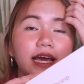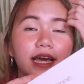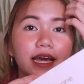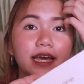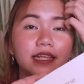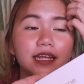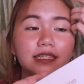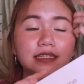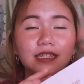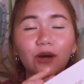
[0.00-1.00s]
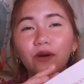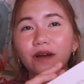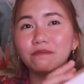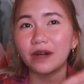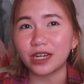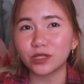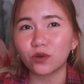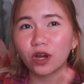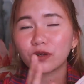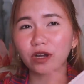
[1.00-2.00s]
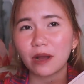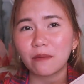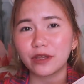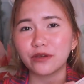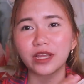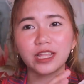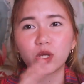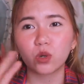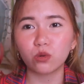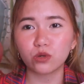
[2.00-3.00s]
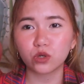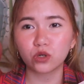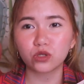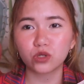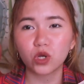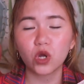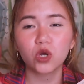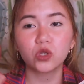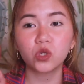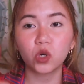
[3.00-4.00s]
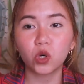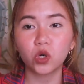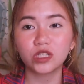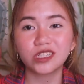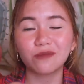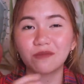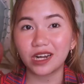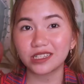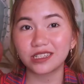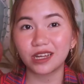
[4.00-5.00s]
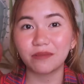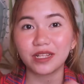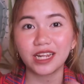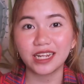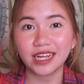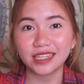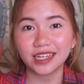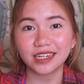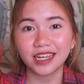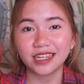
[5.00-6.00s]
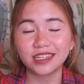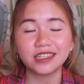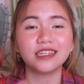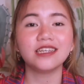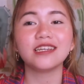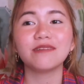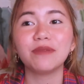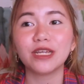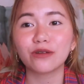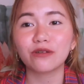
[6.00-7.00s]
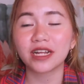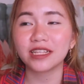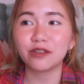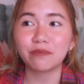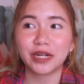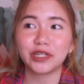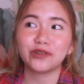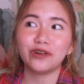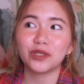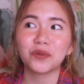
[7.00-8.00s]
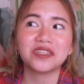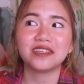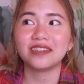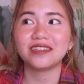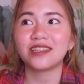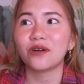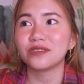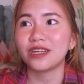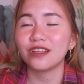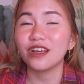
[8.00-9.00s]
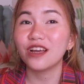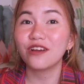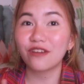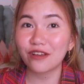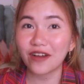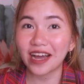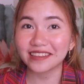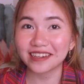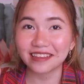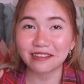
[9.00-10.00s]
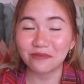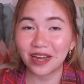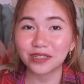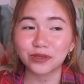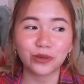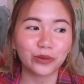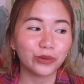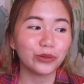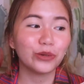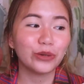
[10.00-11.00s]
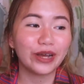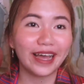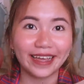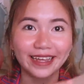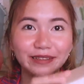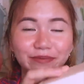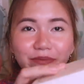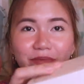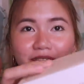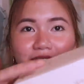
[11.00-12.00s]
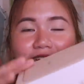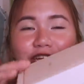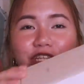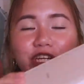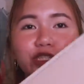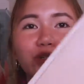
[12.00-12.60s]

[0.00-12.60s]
And let us now unbox kung ano nga ba yung inclusions doon sa box na binili natin. And hindi biro rin yung presyo na 26,500, ba diba? So, ayan. Ganito yung